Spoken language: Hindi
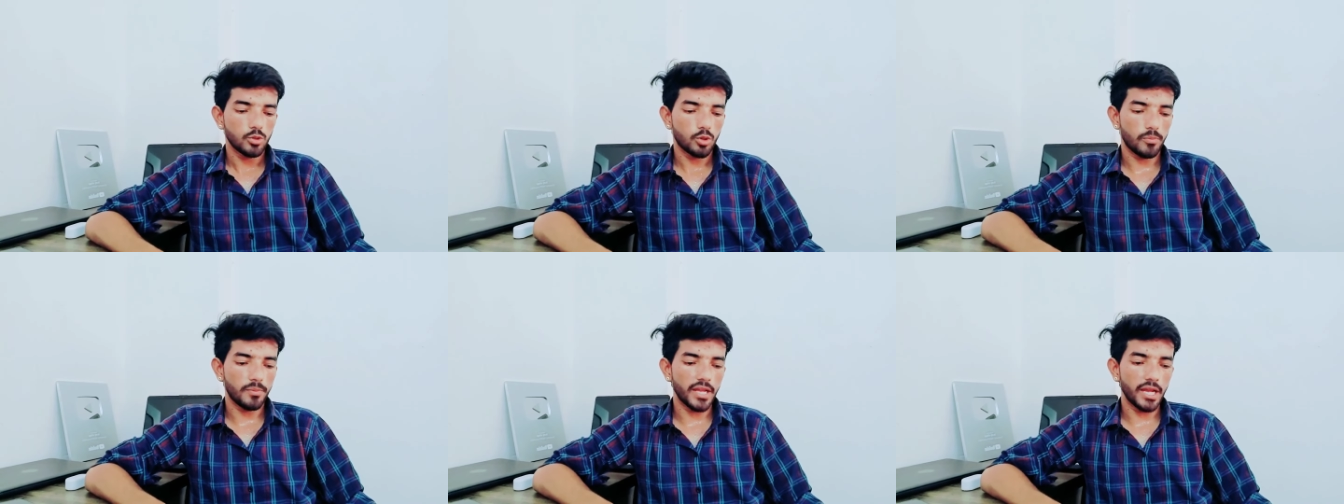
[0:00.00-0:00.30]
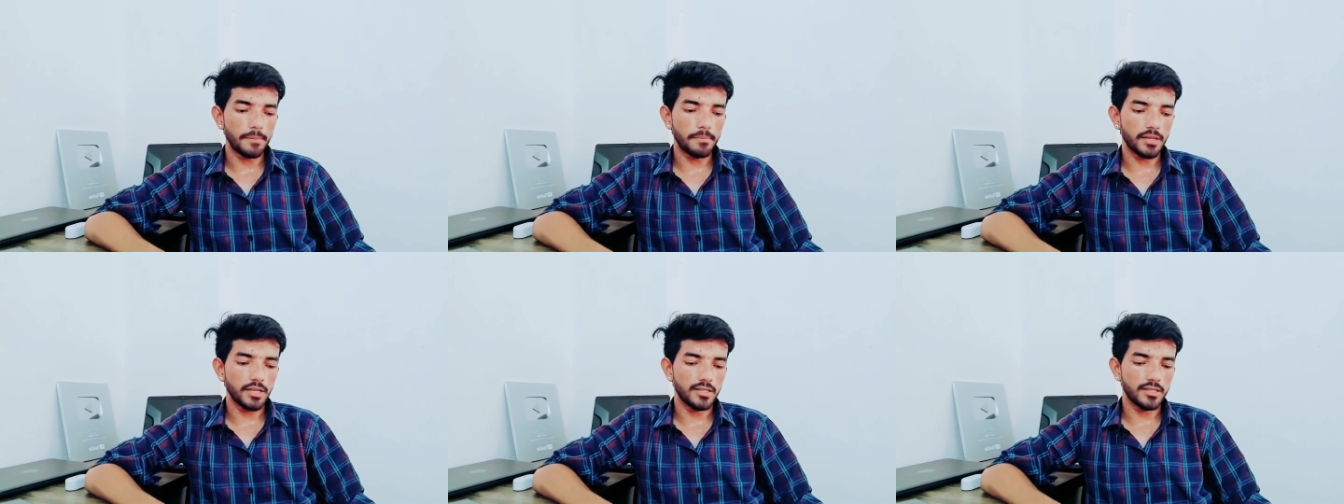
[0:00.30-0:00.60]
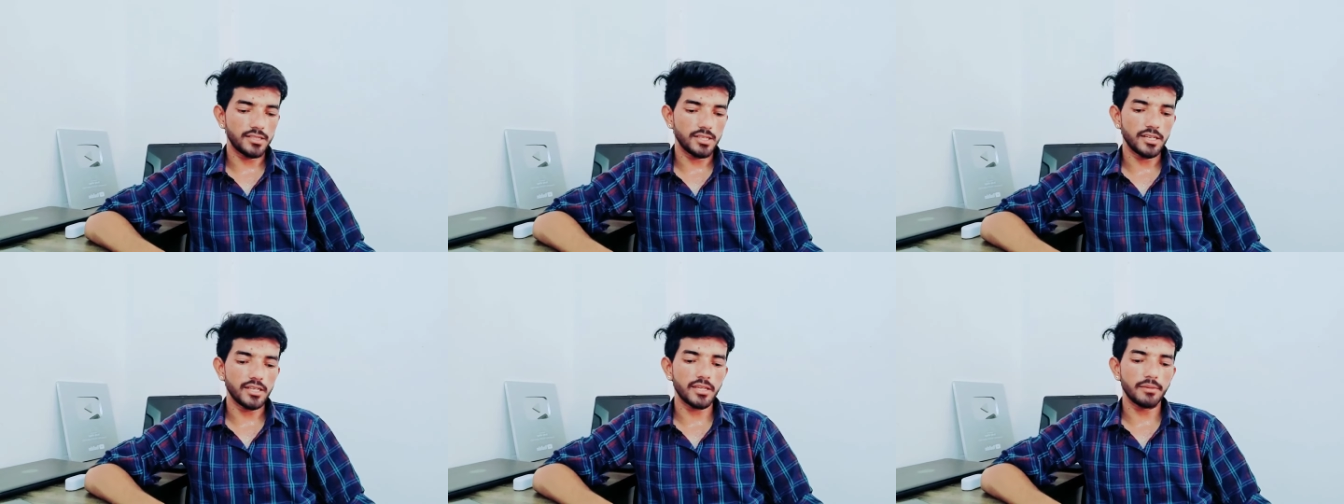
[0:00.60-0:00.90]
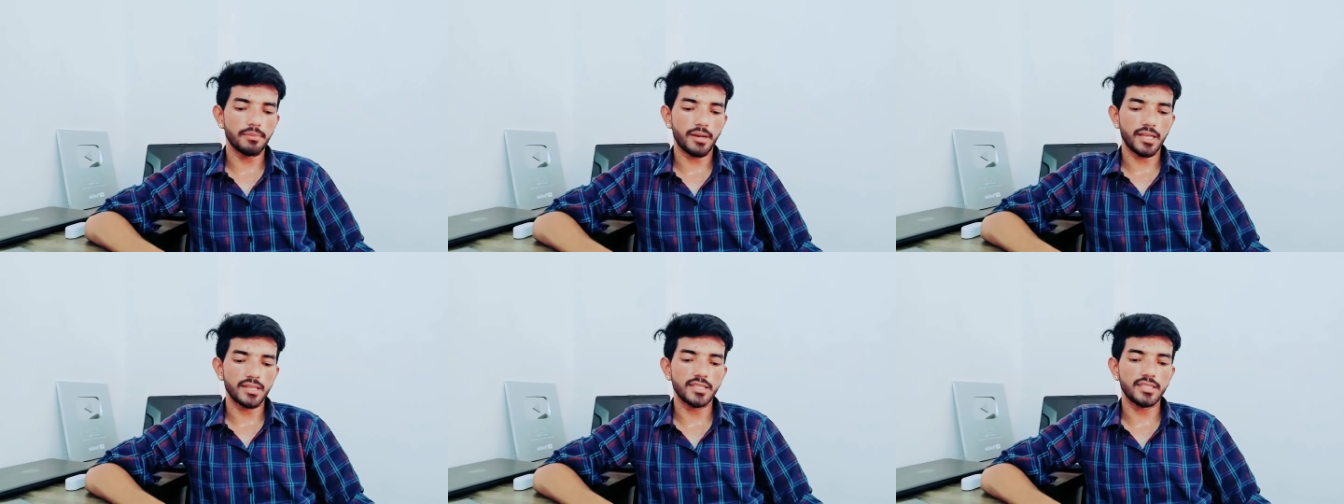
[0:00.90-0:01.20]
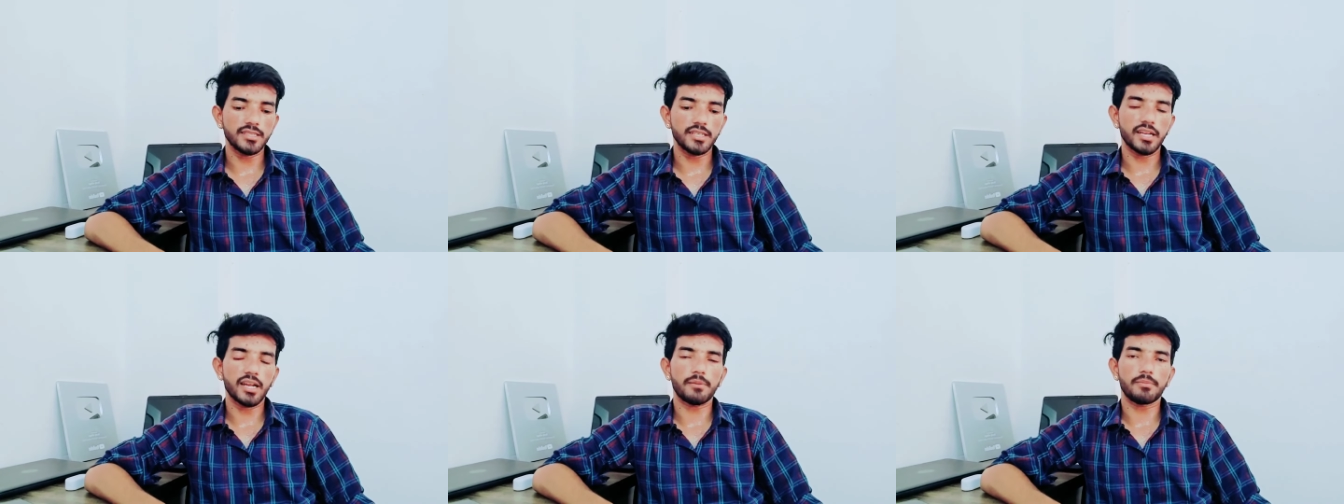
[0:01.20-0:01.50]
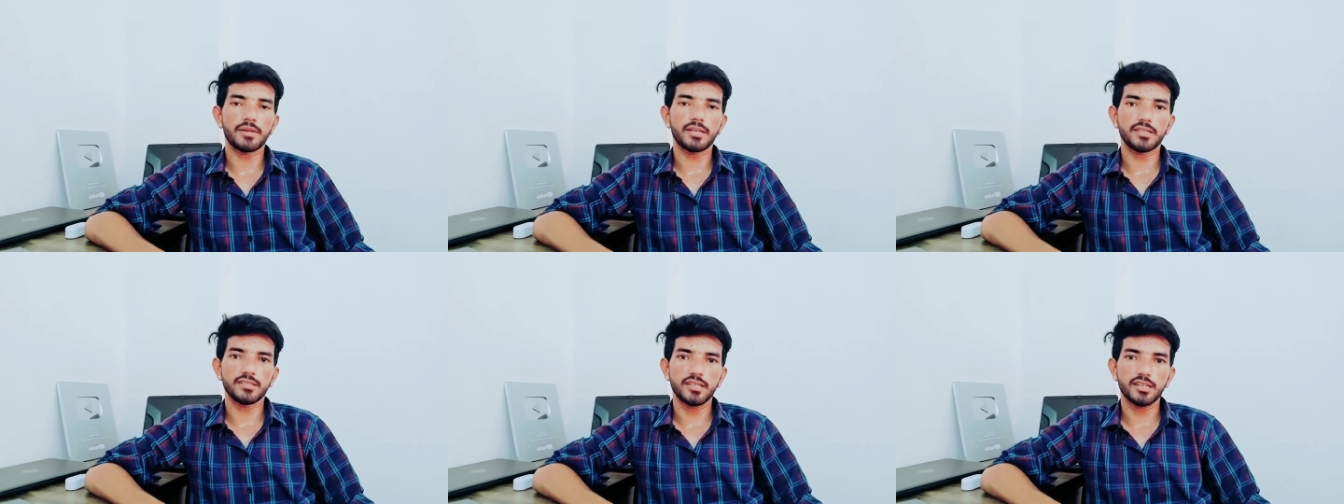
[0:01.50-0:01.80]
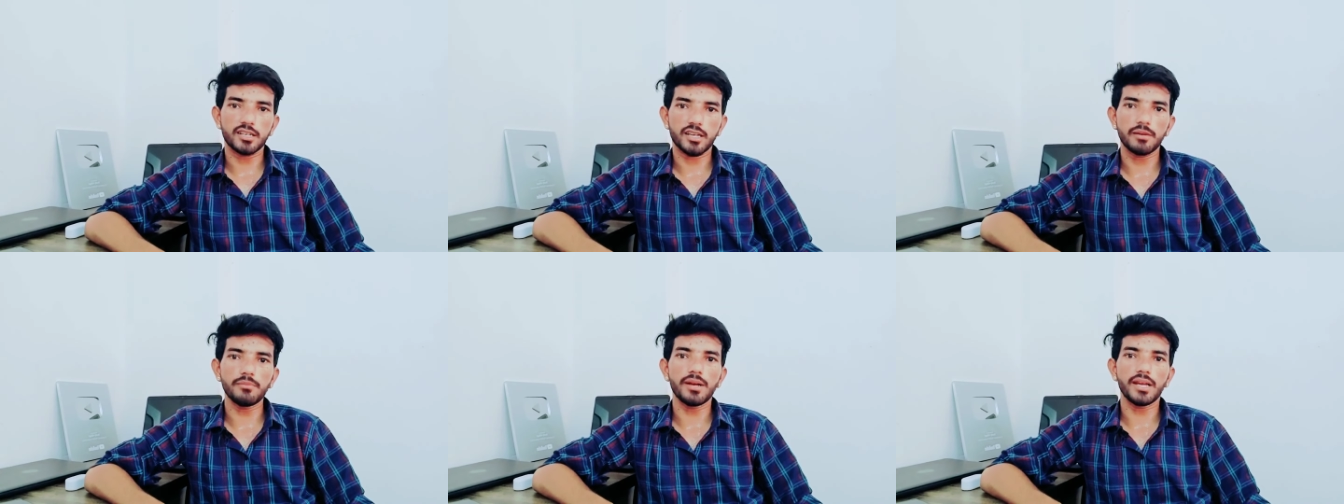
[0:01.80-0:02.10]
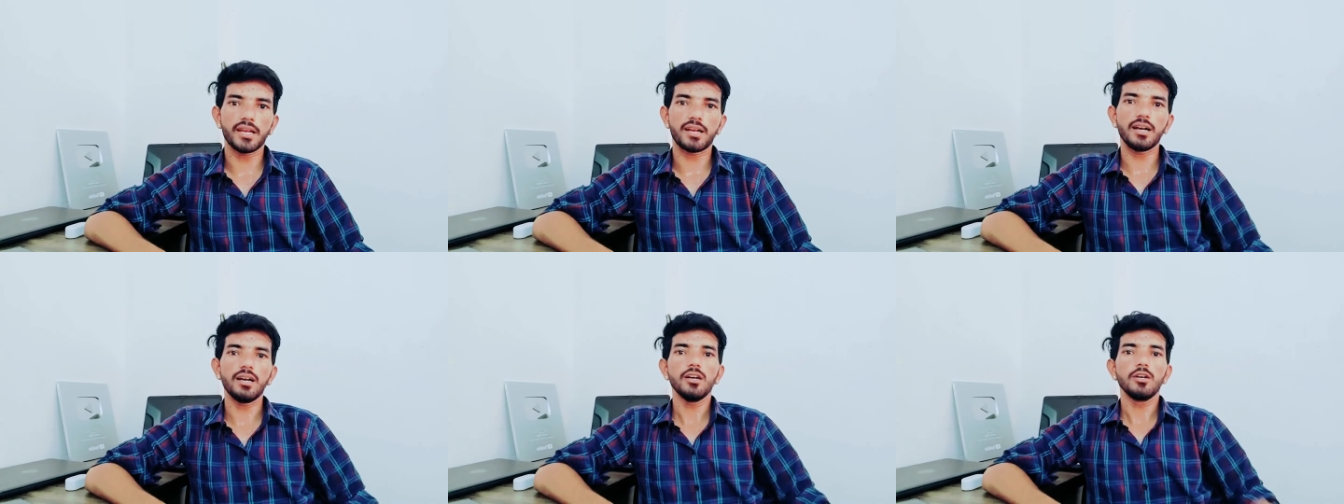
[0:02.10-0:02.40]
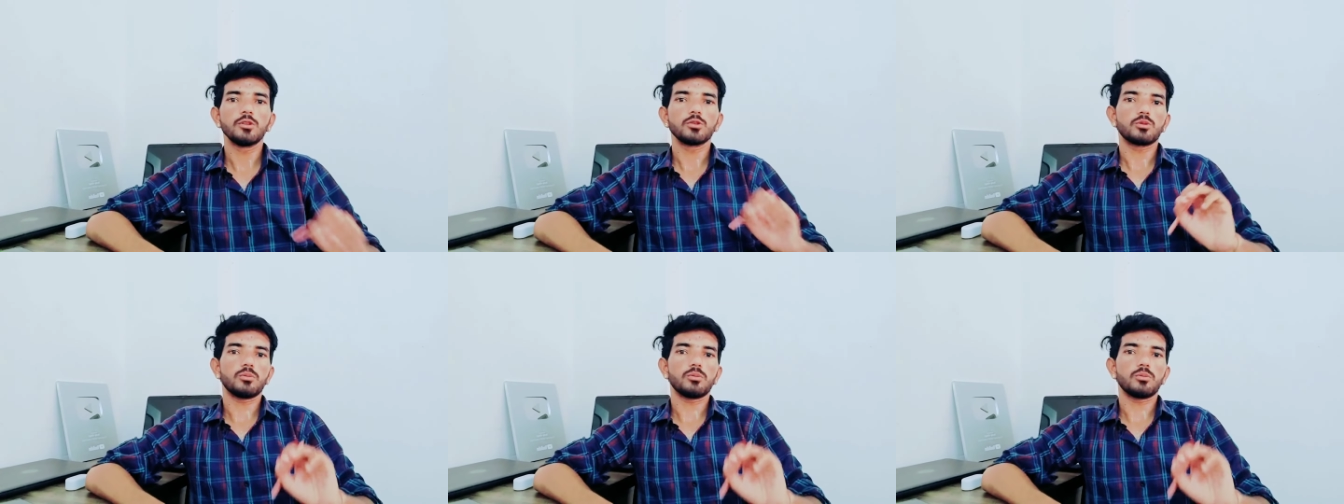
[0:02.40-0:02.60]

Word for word: तो अभी आपके रिजल्ट की बात की जाएगी आपका रिजल्ट कब आएगा